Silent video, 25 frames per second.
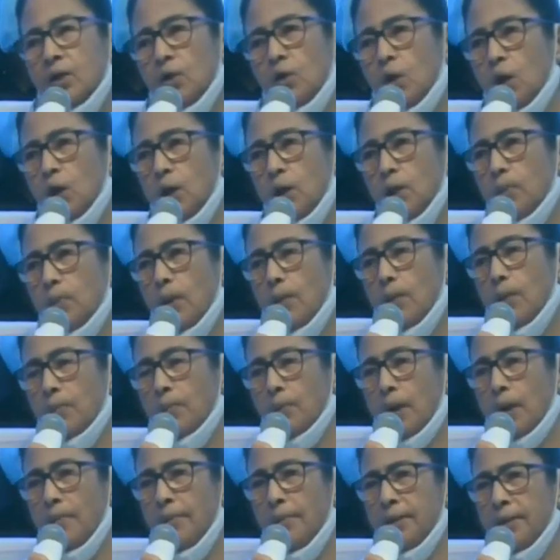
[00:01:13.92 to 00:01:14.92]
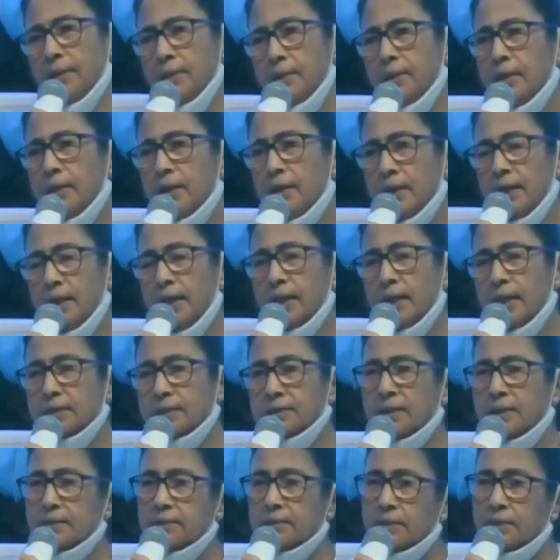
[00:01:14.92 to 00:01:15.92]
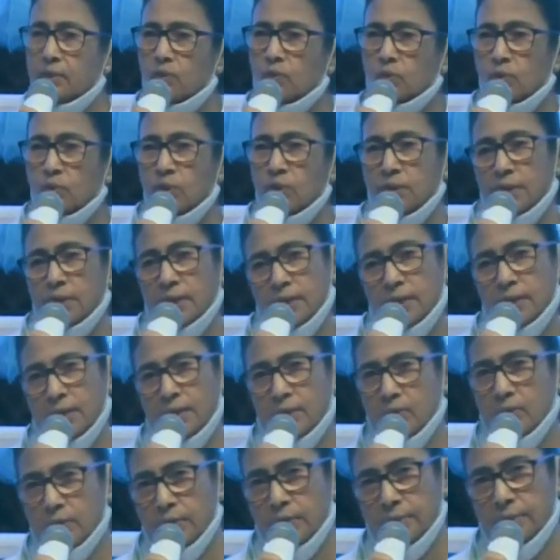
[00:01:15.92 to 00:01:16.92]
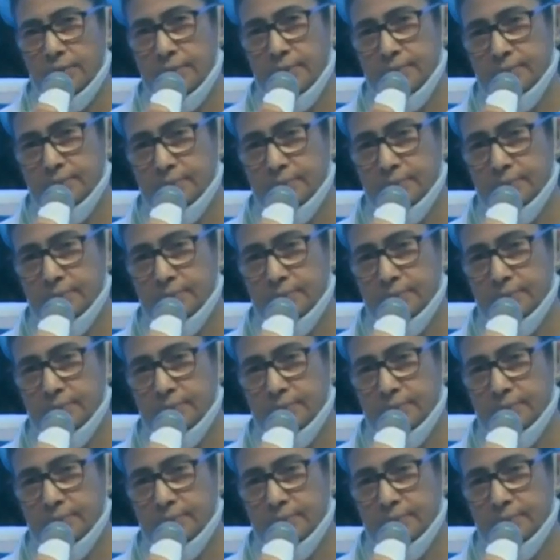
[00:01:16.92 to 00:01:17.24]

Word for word: ললিপপ খাবেন ইলেকশন যে কোনো দিন ডিক্লেয়ার হয়ে যাবে